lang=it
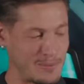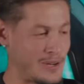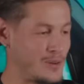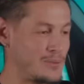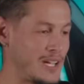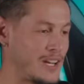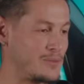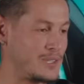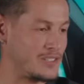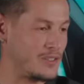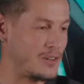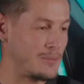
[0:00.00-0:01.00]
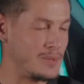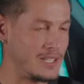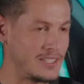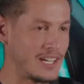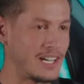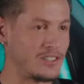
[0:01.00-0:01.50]
piano piano mi sto
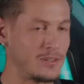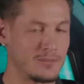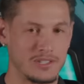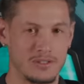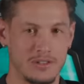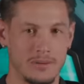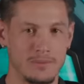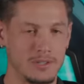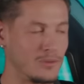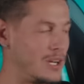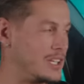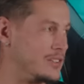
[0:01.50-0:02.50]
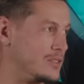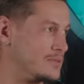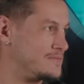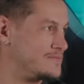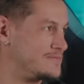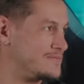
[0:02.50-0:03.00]
ambientando e mi sto abituando.
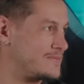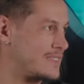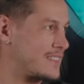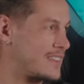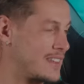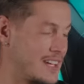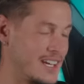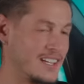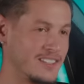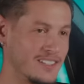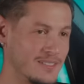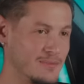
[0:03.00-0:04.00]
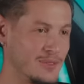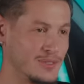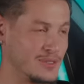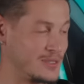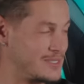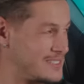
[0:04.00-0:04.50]
È bello. Eh sì,
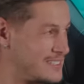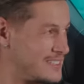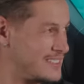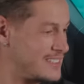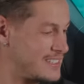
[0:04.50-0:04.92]
molto. Eh,